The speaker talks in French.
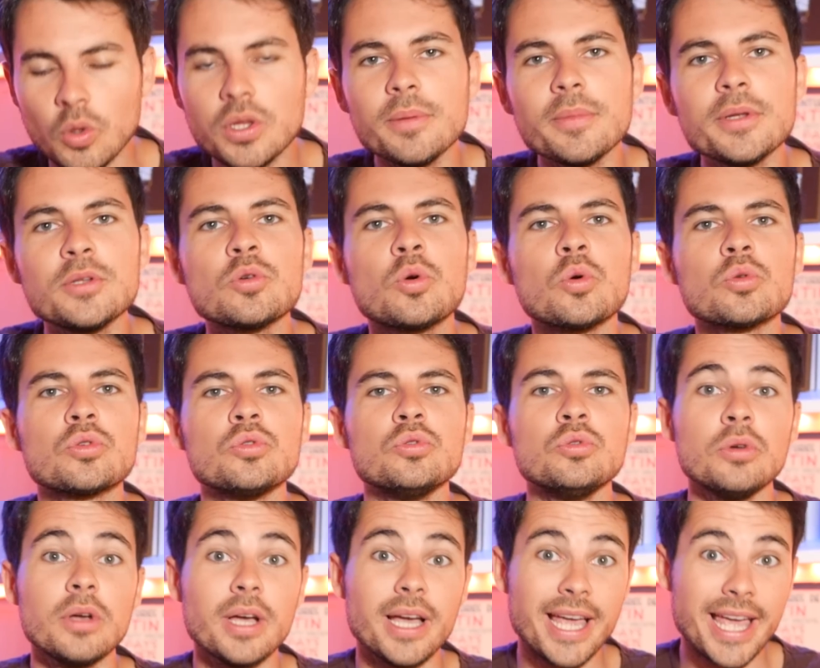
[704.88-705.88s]
On y met du contenu
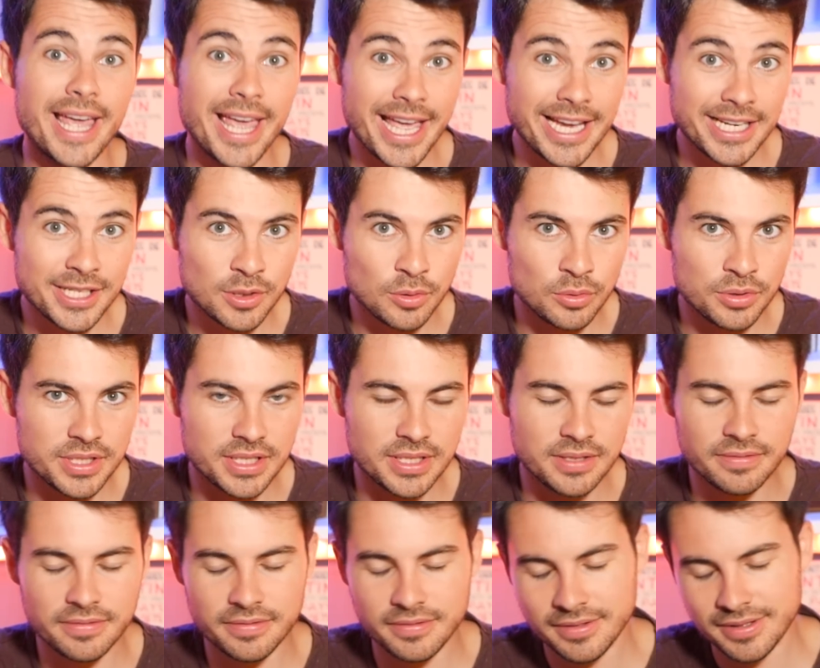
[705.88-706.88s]

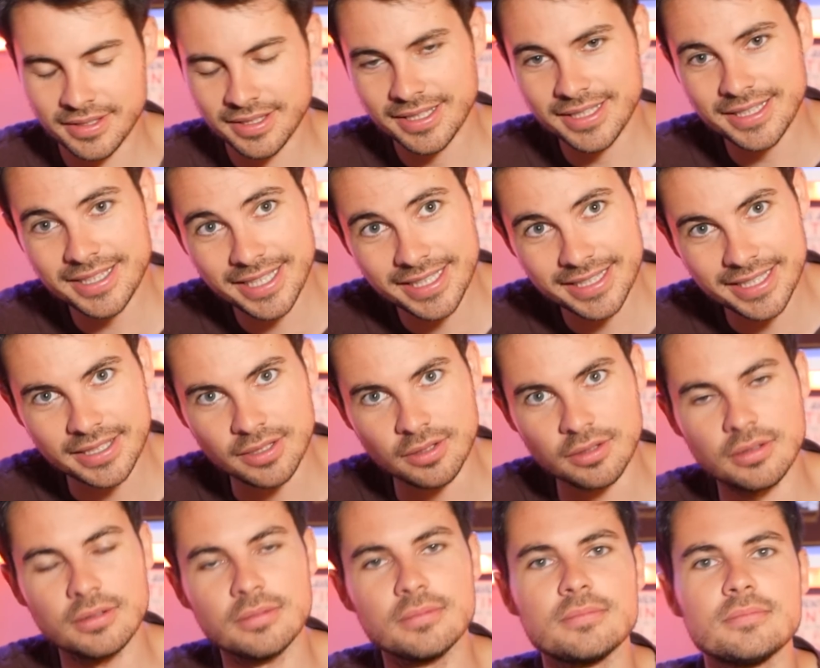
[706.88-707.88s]
exclusif, très très drôle.